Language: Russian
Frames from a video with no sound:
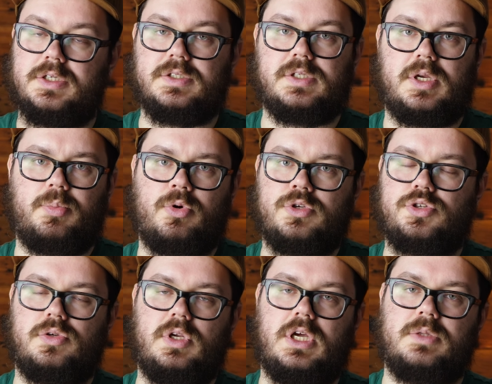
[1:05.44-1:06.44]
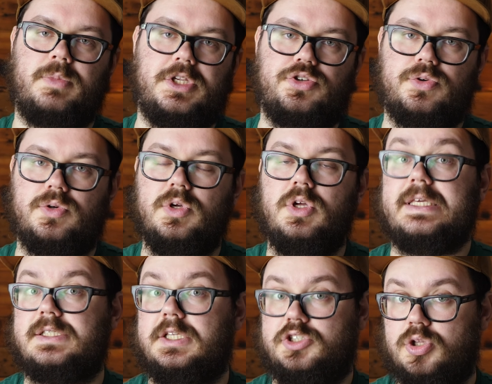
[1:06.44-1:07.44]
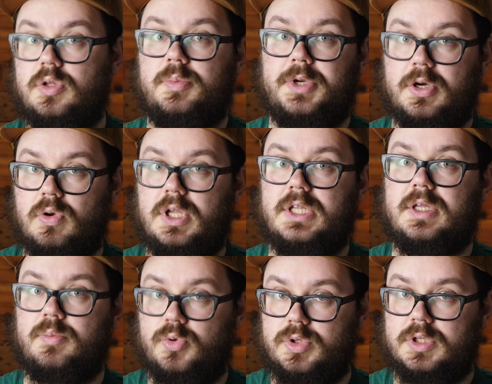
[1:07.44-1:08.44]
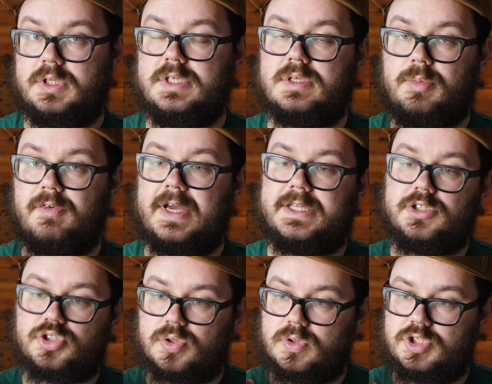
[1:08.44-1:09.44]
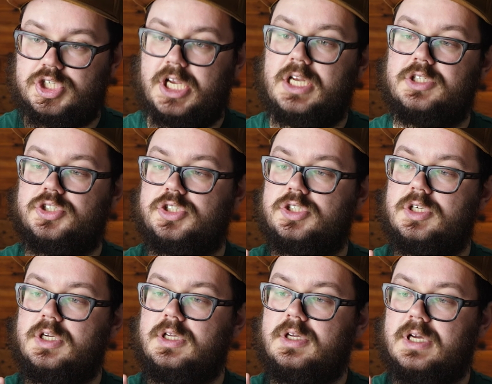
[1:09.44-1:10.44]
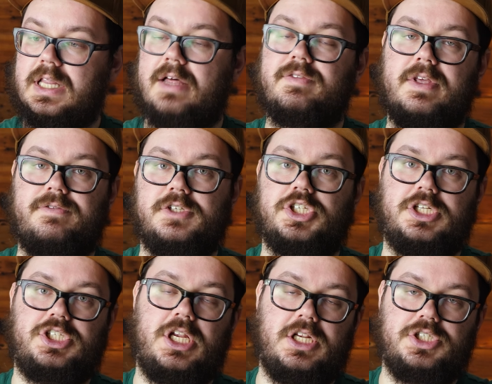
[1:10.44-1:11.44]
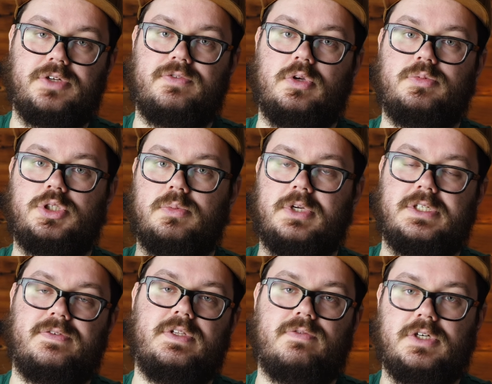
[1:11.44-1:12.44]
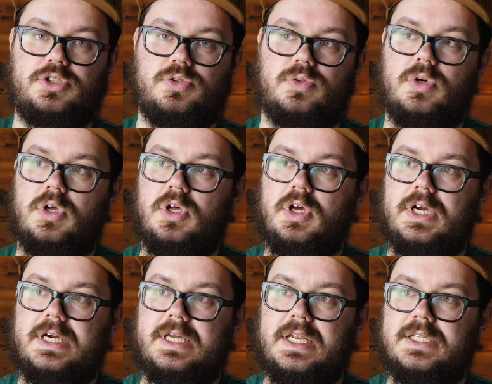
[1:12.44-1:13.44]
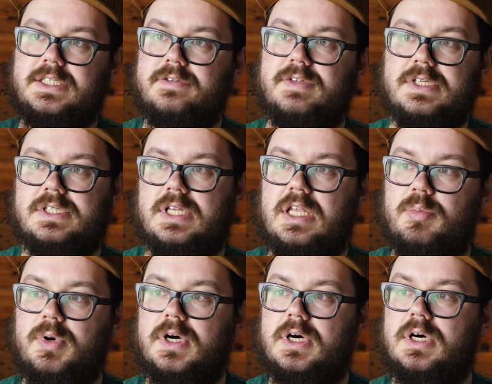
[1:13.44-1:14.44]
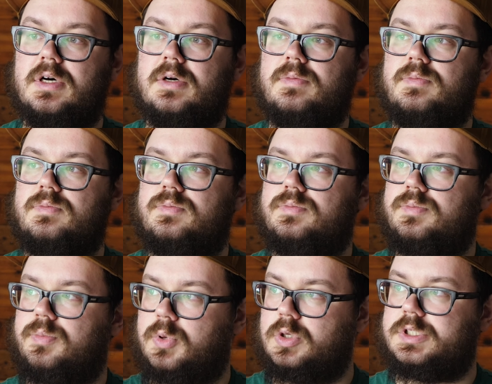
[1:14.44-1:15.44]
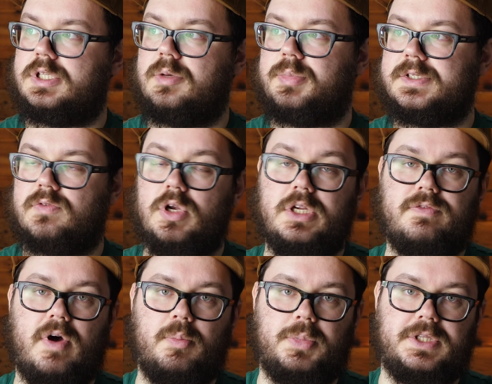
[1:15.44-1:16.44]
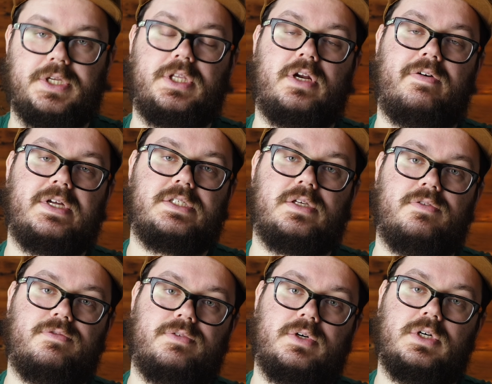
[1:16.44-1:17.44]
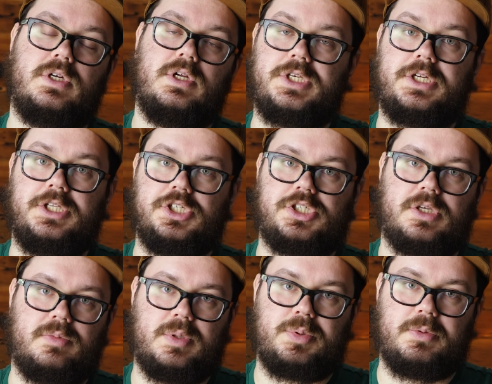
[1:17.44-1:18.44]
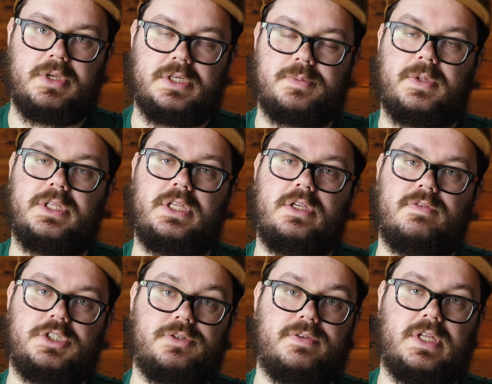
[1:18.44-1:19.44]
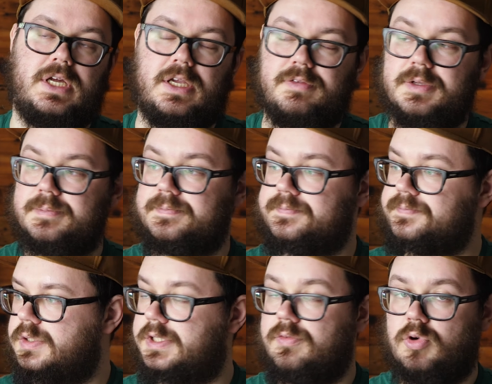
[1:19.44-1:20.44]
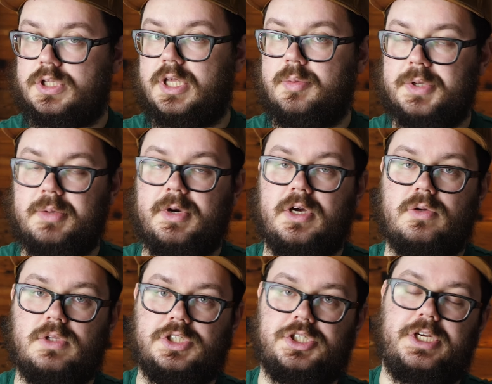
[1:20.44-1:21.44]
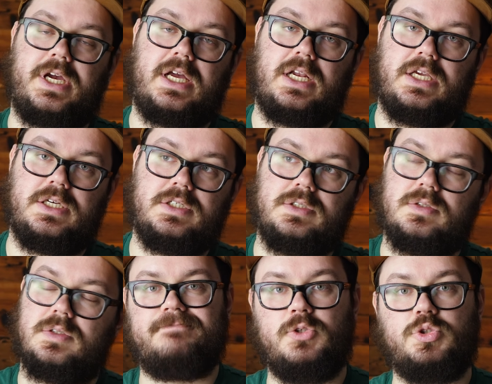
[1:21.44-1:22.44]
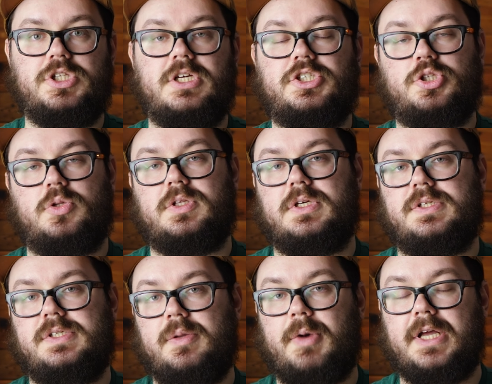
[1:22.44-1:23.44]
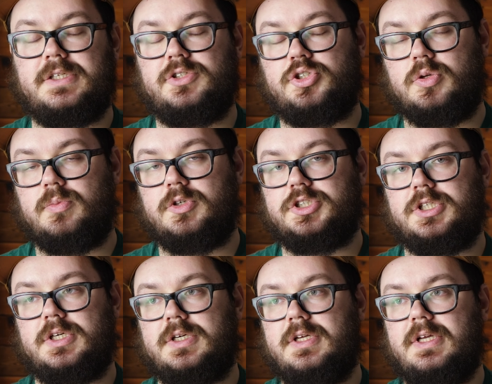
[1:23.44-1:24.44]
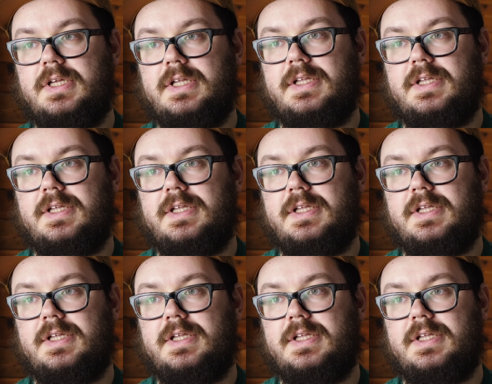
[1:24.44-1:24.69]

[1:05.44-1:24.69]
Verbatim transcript: их зарепощу или отмечу, если что-то прикольное там будет. Не забывайте, что челлендж... Главная фишка челленджа в том, чтобы развить вашу креативность, либо просто позволить вам потренироваться в техническом, например, исполнении ваших фотографий. Сегодня, я понимаю, наши реалии, Нужно что-то снимать, что можно